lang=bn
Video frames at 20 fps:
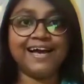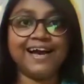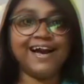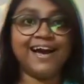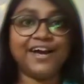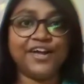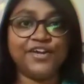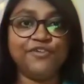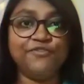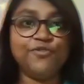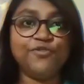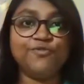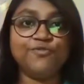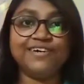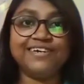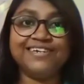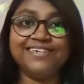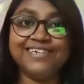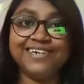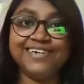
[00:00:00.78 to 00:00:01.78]
হাই
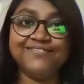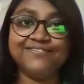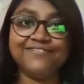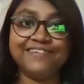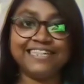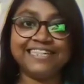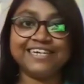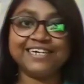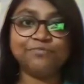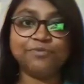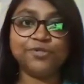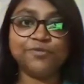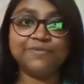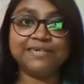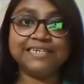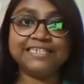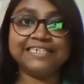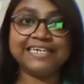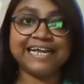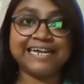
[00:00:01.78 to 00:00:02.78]
এভরিওয়ান ওয়েলকাম টু
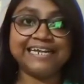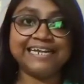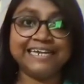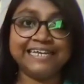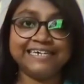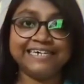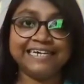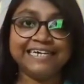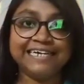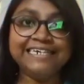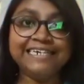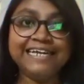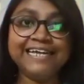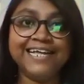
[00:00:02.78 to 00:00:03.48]
মাই চ্যানেল এগেইন